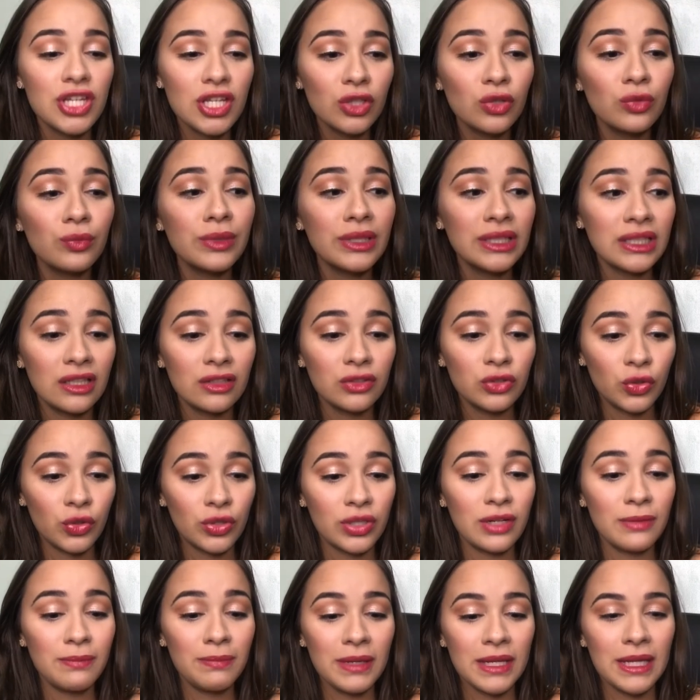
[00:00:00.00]
iluminador
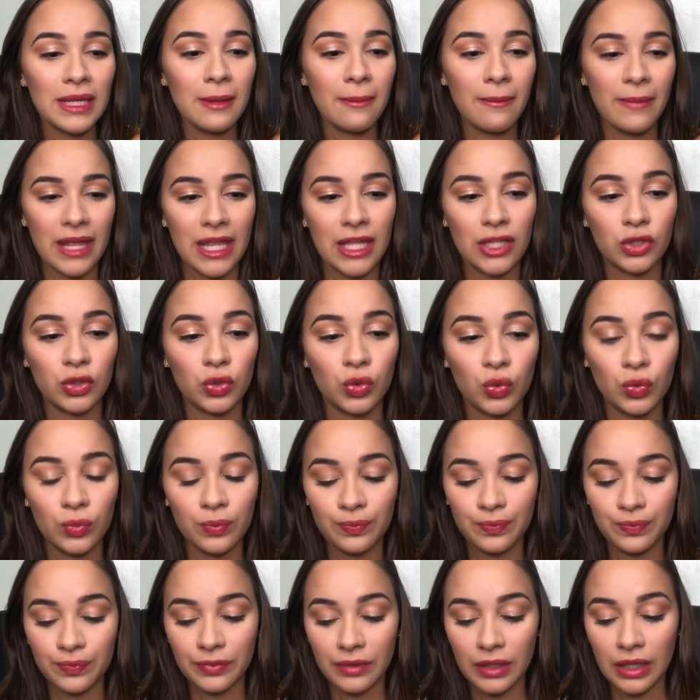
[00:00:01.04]
e pigmento.
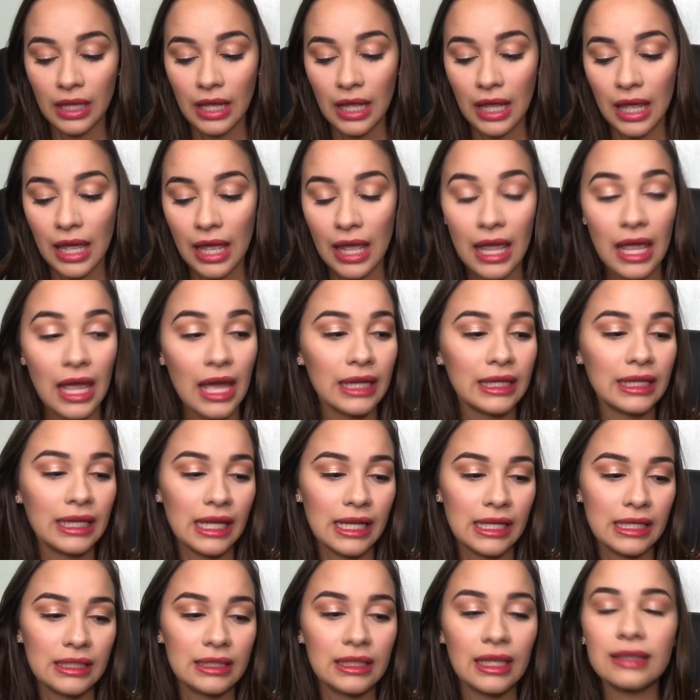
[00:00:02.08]
É
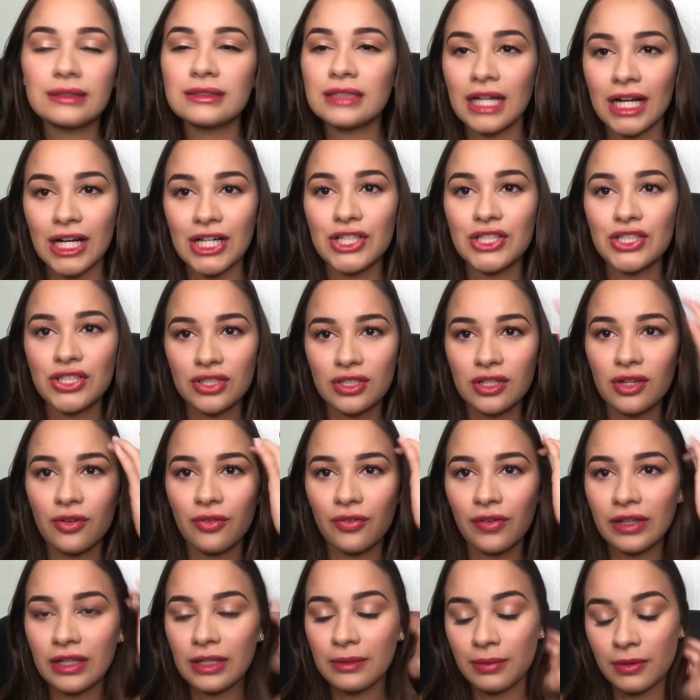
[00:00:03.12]
aquele da Tarte que eu
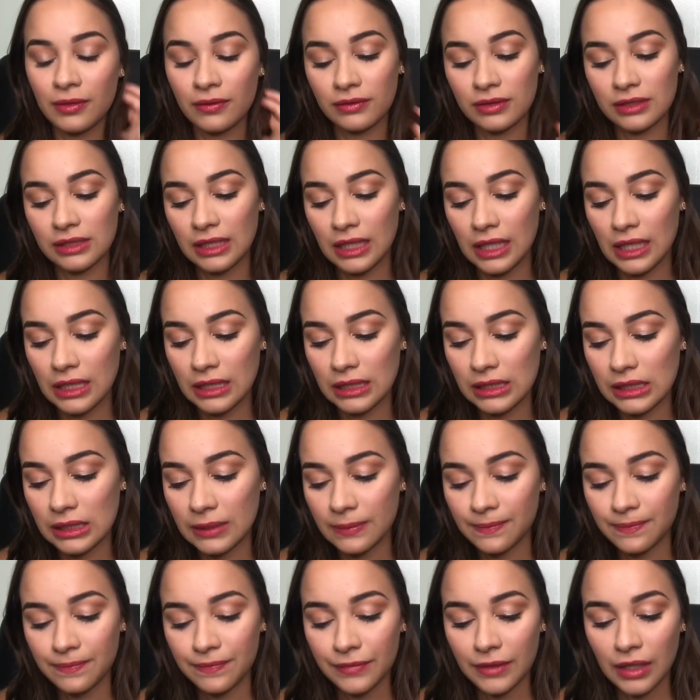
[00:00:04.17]
falei pra vocês
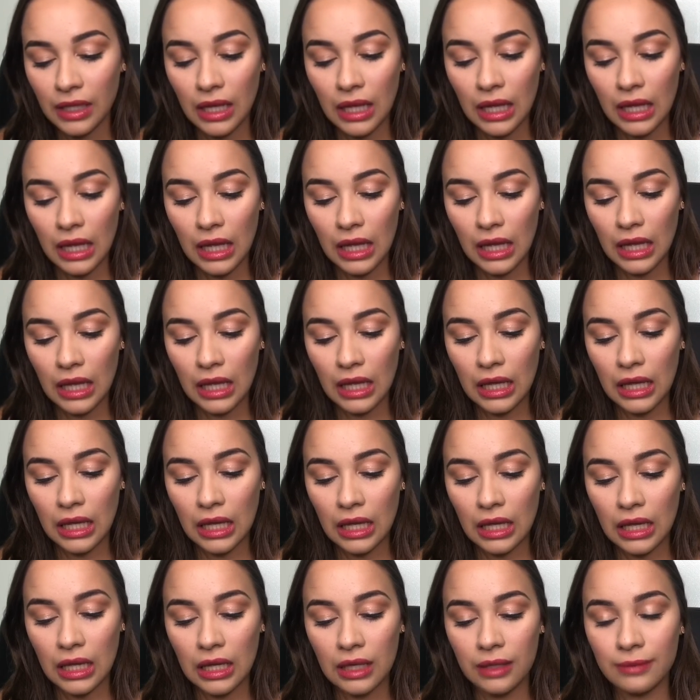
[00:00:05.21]

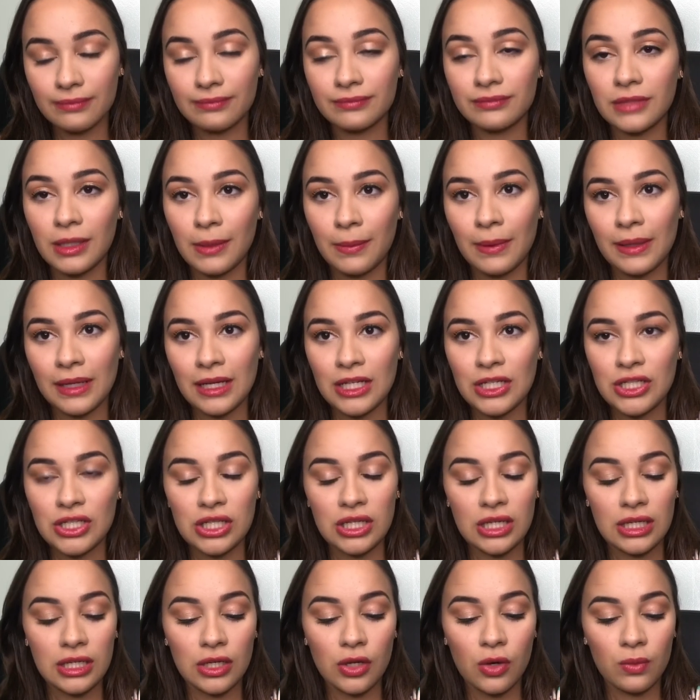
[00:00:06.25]
é, da
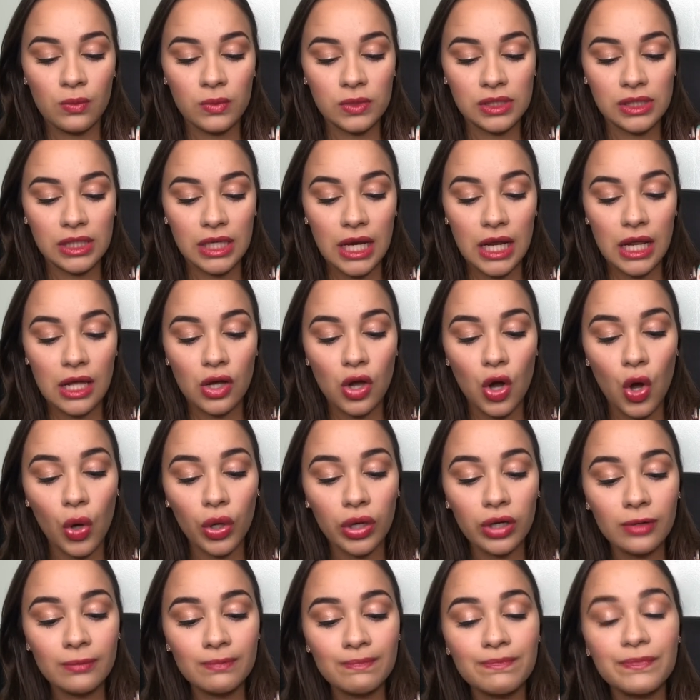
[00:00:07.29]
paletinha ali que eu mostrei
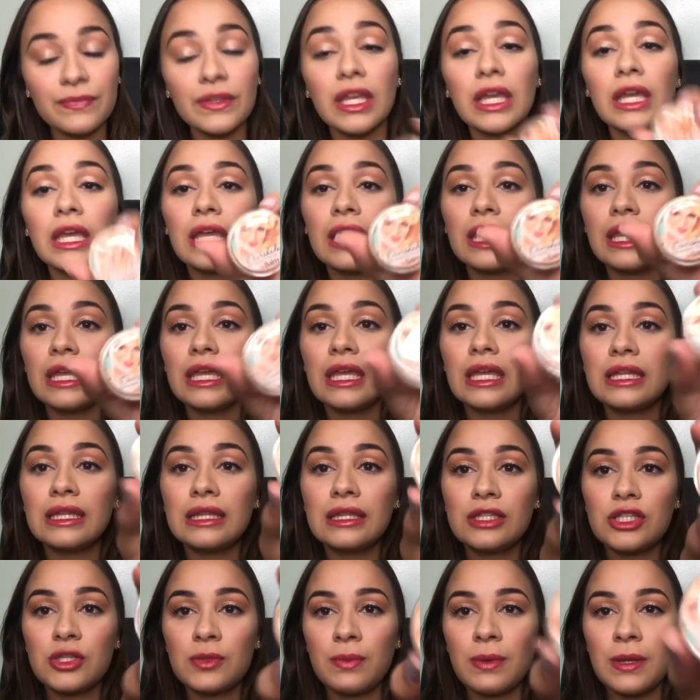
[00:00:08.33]
agora. E
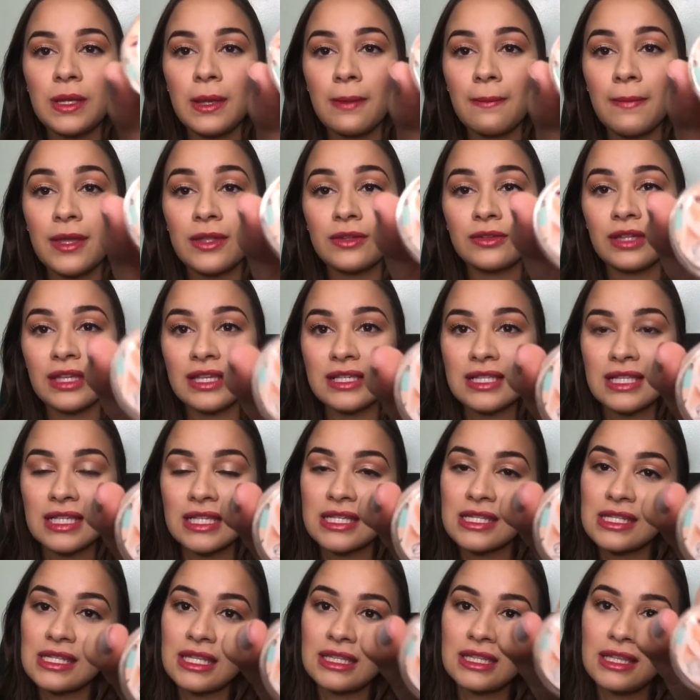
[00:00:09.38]
de pigmento é esse
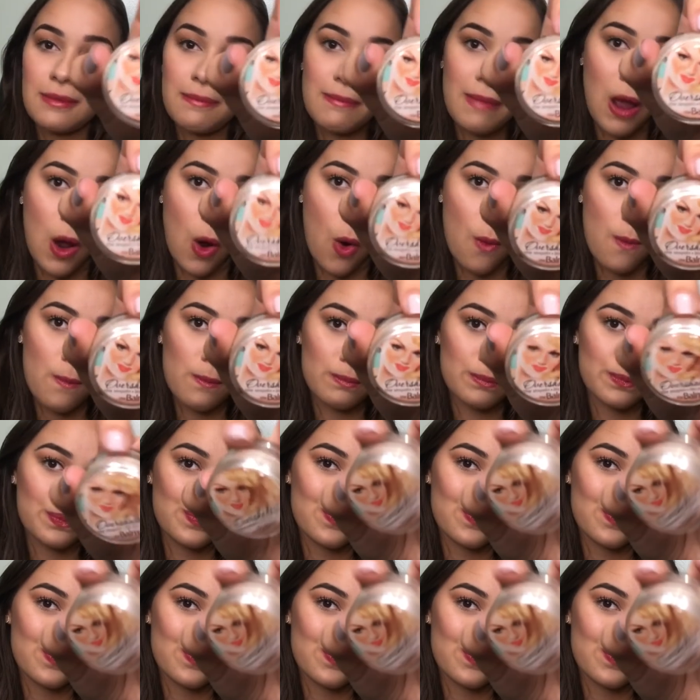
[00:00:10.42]
daqui da The Balm,